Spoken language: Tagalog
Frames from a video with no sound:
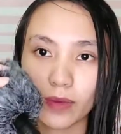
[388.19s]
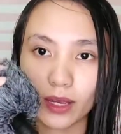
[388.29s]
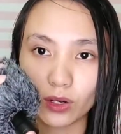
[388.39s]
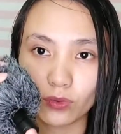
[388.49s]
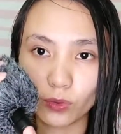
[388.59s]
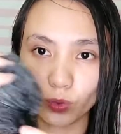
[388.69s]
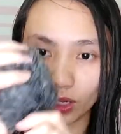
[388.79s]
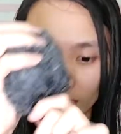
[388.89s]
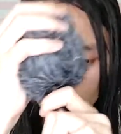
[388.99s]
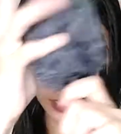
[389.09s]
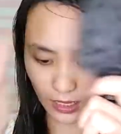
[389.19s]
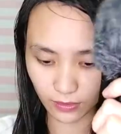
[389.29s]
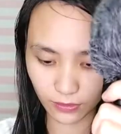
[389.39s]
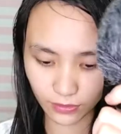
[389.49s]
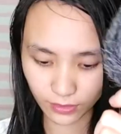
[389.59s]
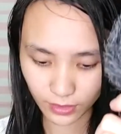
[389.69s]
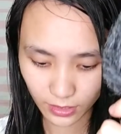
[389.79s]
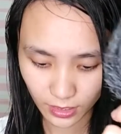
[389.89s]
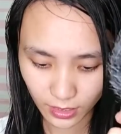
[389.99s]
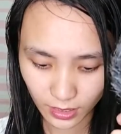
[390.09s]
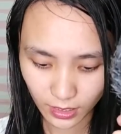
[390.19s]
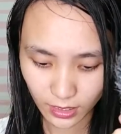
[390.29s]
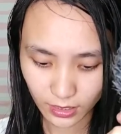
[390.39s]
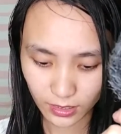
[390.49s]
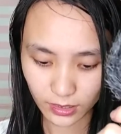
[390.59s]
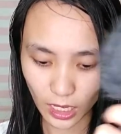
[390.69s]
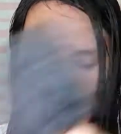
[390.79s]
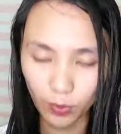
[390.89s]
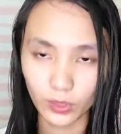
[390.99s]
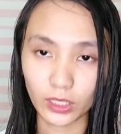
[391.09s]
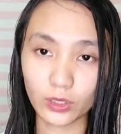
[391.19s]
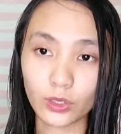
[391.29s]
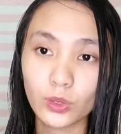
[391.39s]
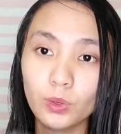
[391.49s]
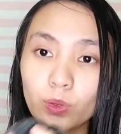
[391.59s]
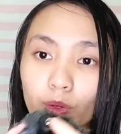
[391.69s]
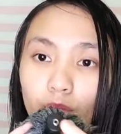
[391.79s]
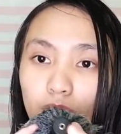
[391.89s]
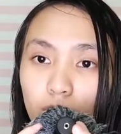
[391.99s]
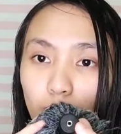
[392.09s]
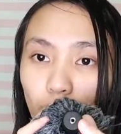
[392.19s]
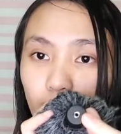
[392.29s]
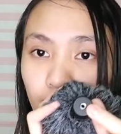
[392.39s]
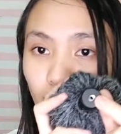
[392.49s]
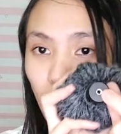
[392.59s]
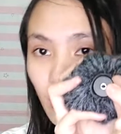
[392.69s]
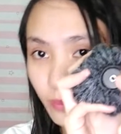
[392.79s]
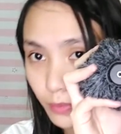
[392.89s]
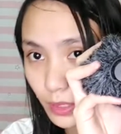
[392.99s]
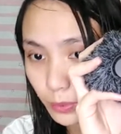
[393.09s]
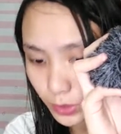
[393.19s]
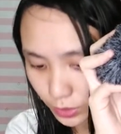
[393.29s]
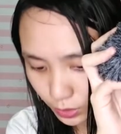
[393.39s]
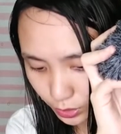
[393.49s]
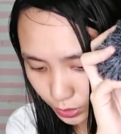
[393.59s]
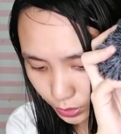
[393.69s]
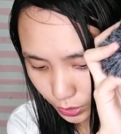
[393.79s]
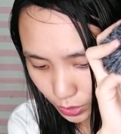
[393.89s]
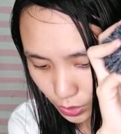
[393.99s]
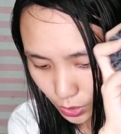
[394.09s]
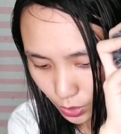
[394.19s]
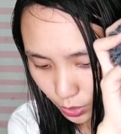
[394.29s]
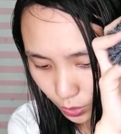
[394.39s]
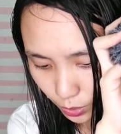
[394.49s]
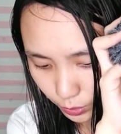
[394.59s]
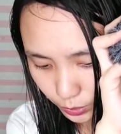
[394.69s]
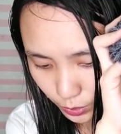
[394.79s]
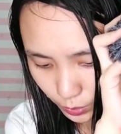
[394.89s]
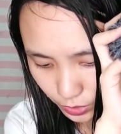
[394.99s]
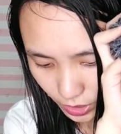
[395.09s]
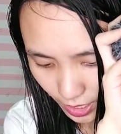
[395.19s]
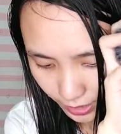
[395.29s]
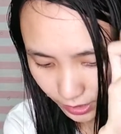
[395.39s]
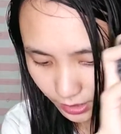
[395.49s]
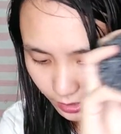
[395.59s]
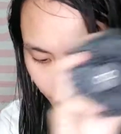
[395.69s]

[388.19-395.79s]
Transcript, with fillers: the microphone itself. Tapos, ito yung 3.5mm audio jack.